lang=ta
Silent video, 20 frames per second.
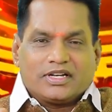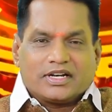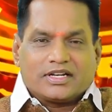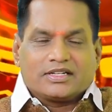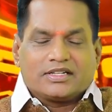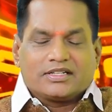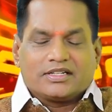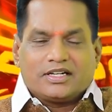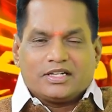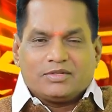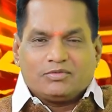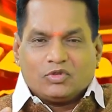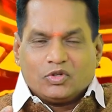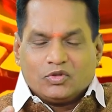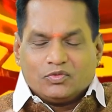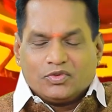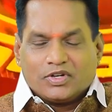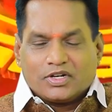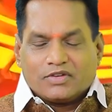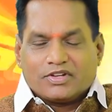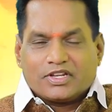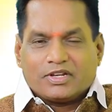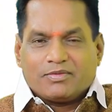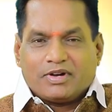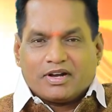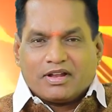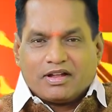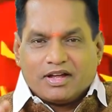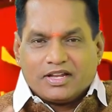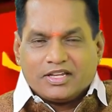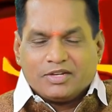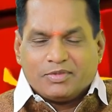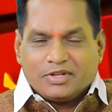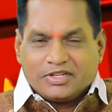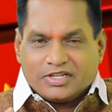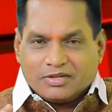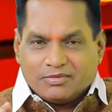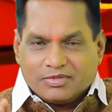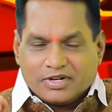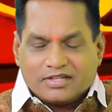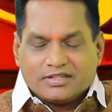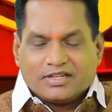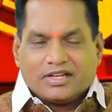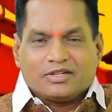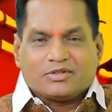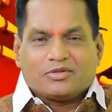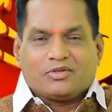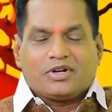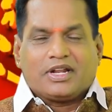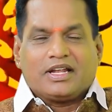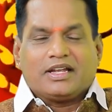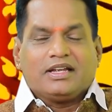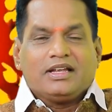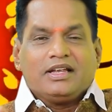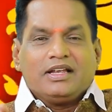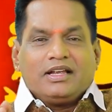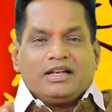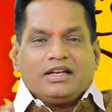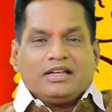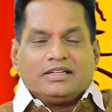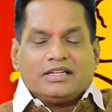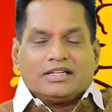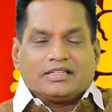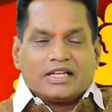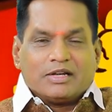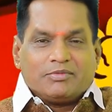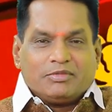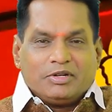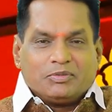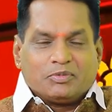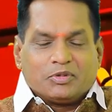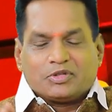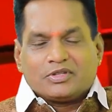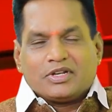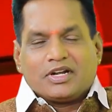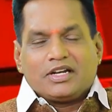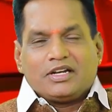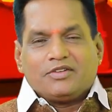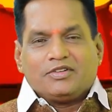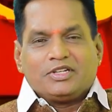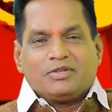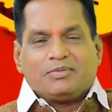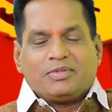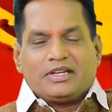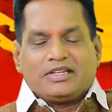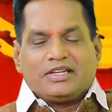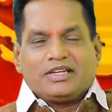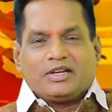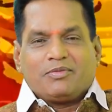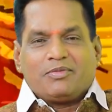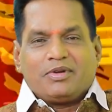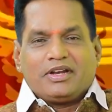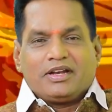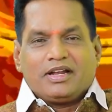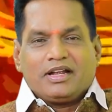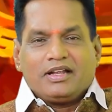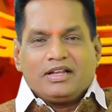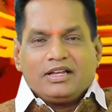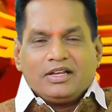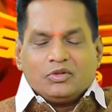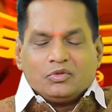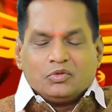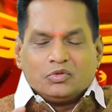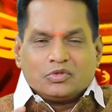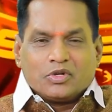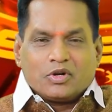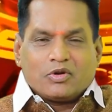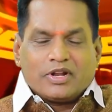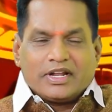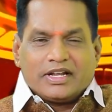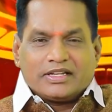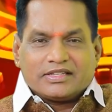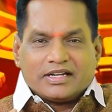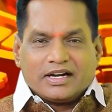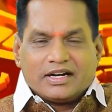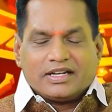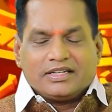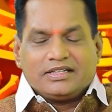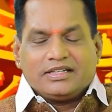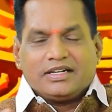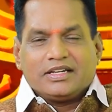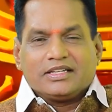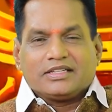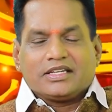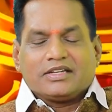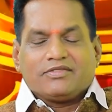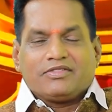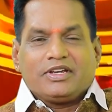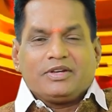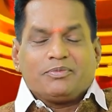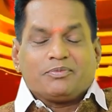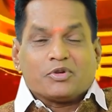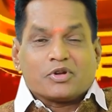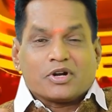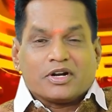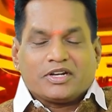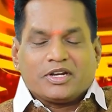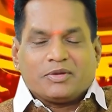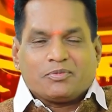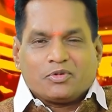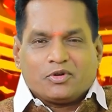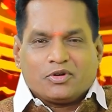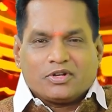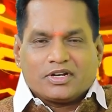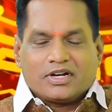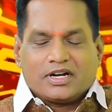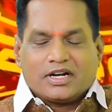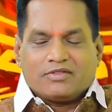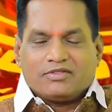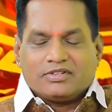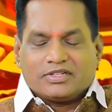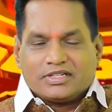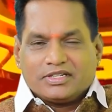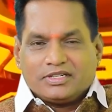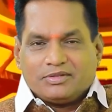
கிரகங்களும் ஒவ்வொரு விதமான ஆதிபத்தியம் இருந்தால் கூட கூட இந்த தமிழ் புத்தாண்டில் வந்து பார்த்தீங்க அப்படின்னா உங்களுடைய தலையெழுத்தவே புரட்டி போடுகிற அளவுக்கு